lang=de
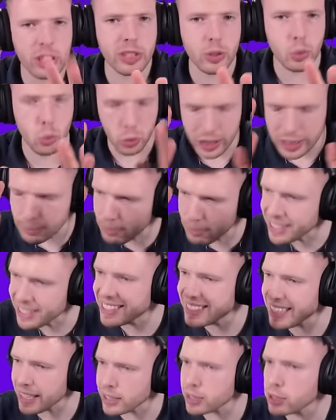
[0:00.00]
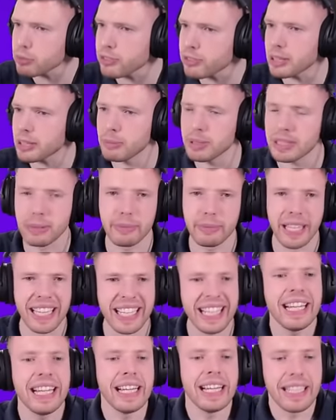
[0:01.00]
gut. Ich bin sehr zufrieden mit dem Deck.
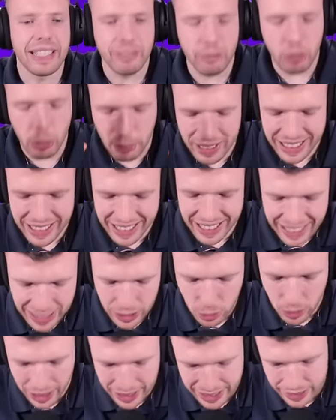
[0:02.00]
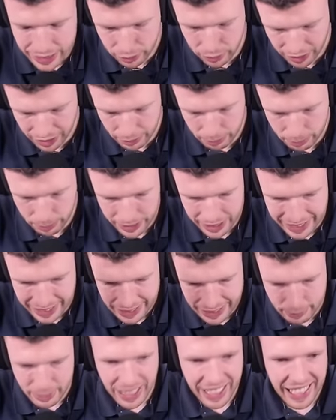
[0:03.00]
Womit ich nicht so ganz zufrieden bin,
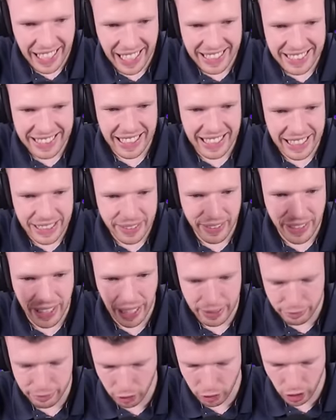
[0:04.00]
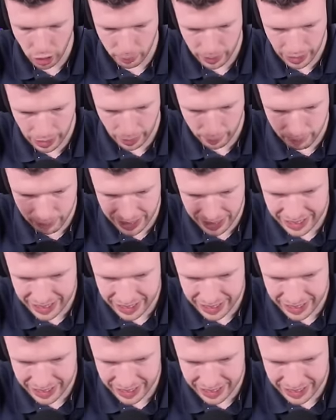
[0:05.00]
ist mit der Tatsache, dass wir keinen Feuerball haben. Das ist